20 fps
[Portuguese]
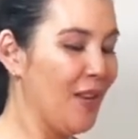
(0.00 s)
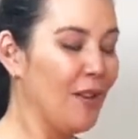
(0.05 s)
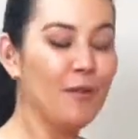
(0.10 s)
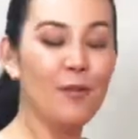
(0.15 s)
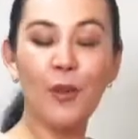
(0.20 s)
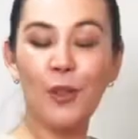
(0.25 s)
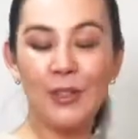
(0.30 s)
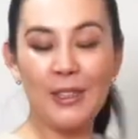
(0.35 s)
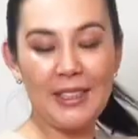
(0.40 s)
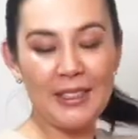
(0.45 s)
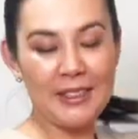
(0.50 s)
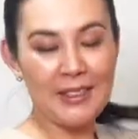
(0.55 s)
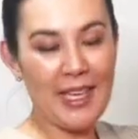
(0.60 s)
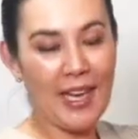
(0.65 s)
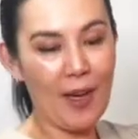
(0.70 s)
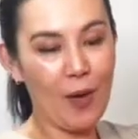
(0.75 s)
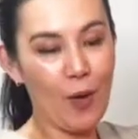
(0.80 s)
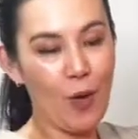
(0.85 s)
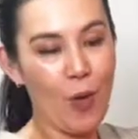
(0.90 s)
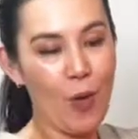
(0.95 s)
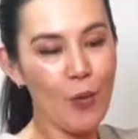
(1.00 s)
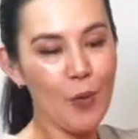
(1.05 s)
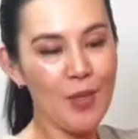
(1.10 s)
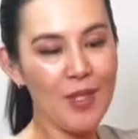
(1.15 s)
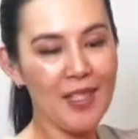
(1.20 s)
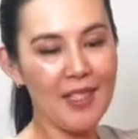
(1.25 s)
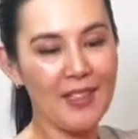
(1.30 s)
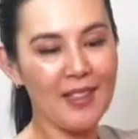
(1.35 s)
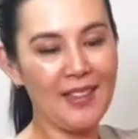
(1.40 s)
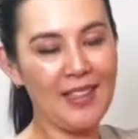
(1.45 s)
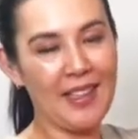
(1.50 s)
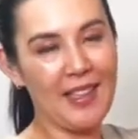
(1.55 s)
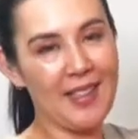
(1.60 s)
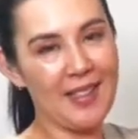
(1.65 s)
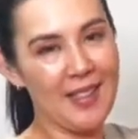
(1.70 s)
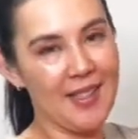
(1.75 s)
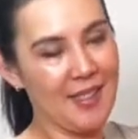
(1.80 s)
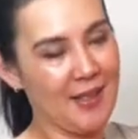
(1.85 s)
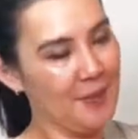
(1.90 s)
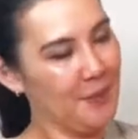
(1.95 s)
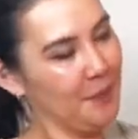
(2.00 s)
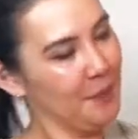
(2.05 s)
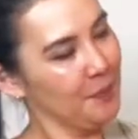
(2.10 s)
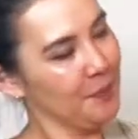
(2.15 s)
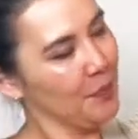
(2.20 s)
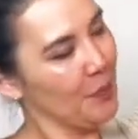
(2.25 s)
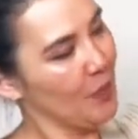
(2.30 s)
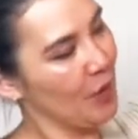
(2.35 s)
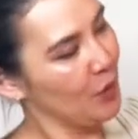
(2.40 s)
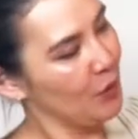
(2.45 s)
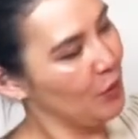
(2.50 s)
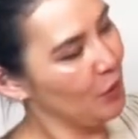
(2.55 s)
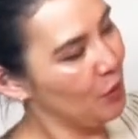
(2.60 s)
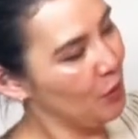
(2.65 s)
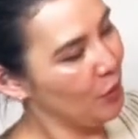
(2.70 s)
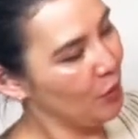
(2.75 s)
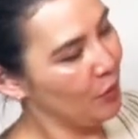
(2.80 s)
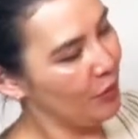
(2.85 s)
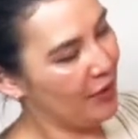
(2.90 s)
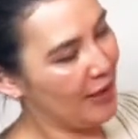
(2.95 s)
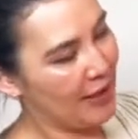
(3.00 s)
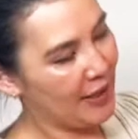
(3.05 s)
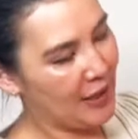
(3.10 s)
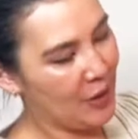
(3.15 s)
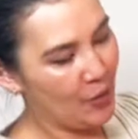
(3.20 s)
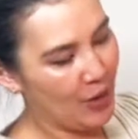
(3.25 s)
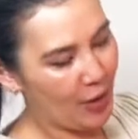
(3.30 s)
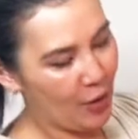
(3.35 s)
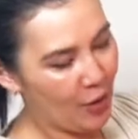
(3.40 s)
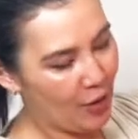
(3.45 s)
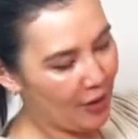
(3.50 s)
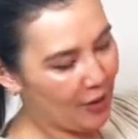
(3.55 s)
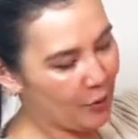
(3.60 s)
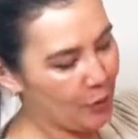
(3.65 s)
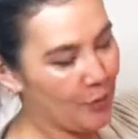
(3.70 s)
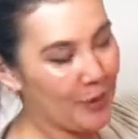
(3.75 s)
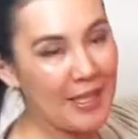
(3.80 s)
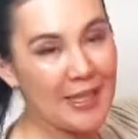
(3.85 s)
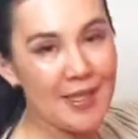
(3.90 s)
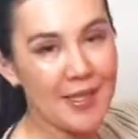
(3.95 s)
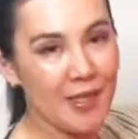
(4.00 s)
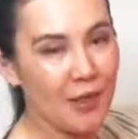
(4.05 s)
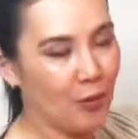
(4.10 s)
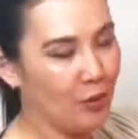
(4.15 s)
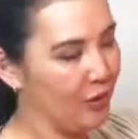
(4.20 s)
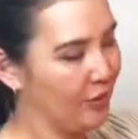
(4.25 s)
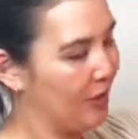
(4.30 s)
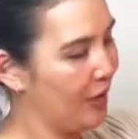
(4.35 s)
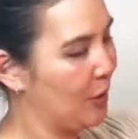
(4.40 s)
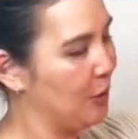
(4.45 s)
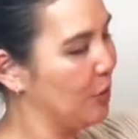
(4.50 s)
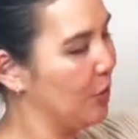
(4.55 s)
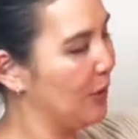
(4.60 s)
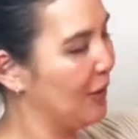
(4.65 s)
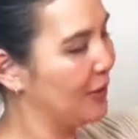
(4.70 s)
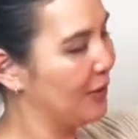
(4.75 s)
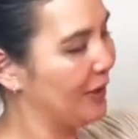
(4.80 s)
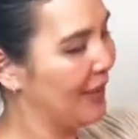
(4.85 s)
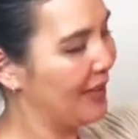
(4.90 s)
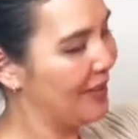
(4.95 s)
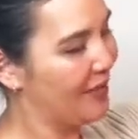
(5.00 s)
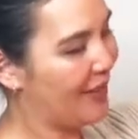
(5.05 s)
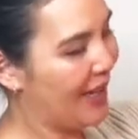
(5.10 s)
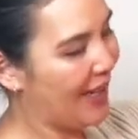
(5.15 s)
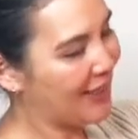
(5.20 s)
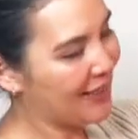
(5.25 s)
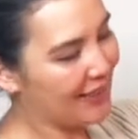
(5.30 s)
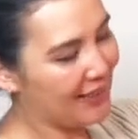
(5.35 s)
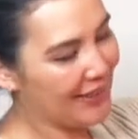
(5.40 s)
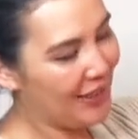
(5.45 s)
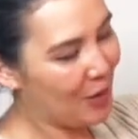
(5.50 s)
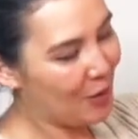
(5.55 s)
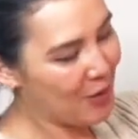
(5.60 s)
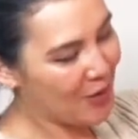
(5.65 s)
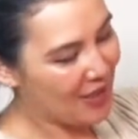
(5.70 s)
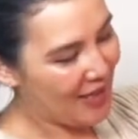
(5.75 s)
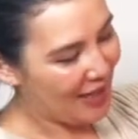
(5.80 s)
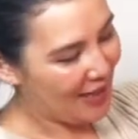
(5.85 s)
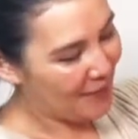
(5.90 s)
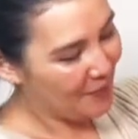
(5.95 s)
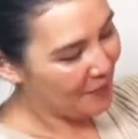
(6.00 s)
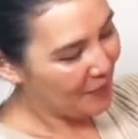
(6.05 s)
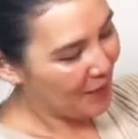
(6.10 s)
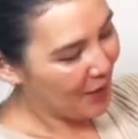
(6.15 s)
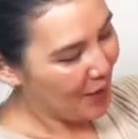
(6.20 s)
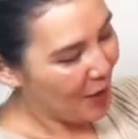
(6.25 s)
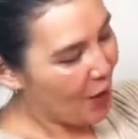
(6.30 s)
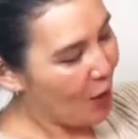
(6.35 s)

Vou tentar com certeza no verão agora no Brasil, no final do ano, levar e tentar usar.